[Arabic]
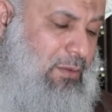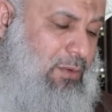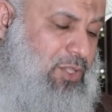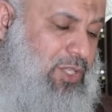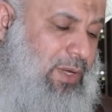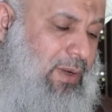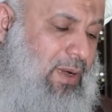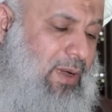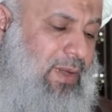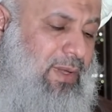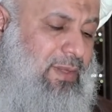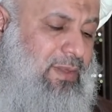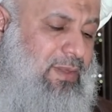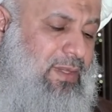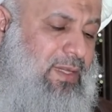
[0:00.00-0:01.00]

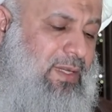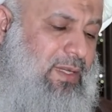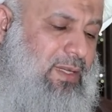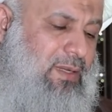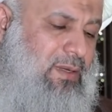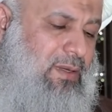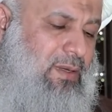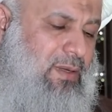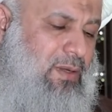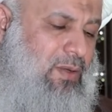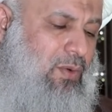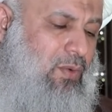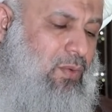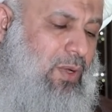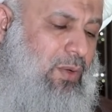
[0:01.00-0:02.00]
وشرائع الدين
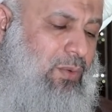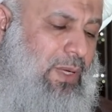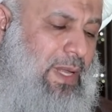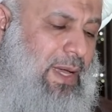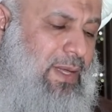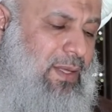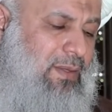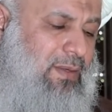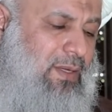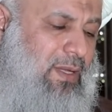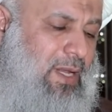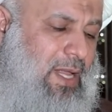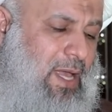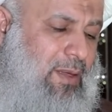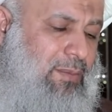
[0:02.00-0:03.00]

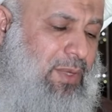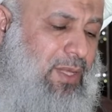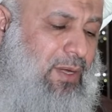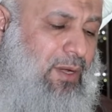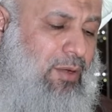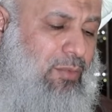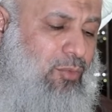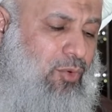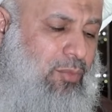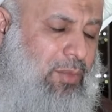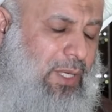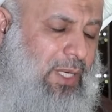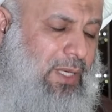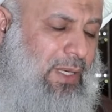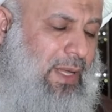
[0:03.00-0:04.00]
والولاية لأمير
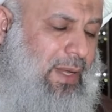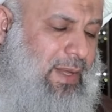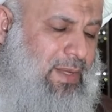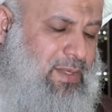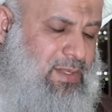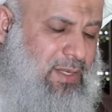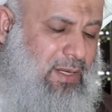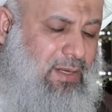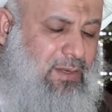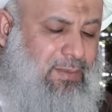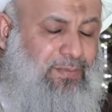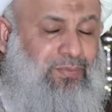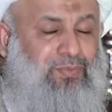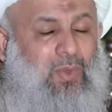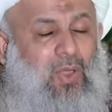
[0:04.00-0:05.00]
المؤمنين عليه
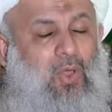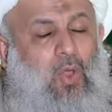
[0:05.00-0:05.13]
السلام